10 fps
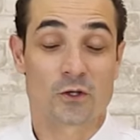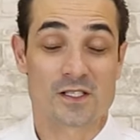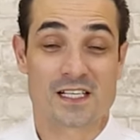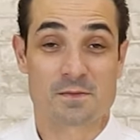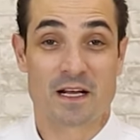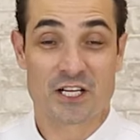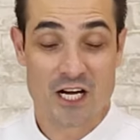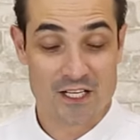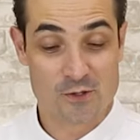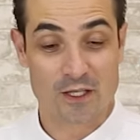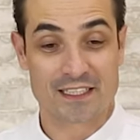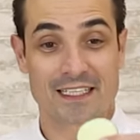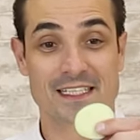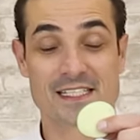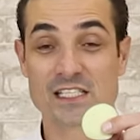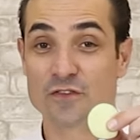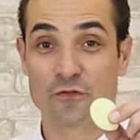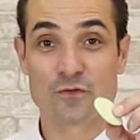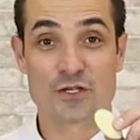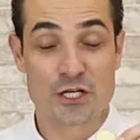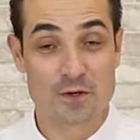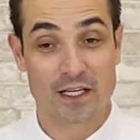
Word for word: Uhum. Todas as berinjelas cortadas, esse fundinho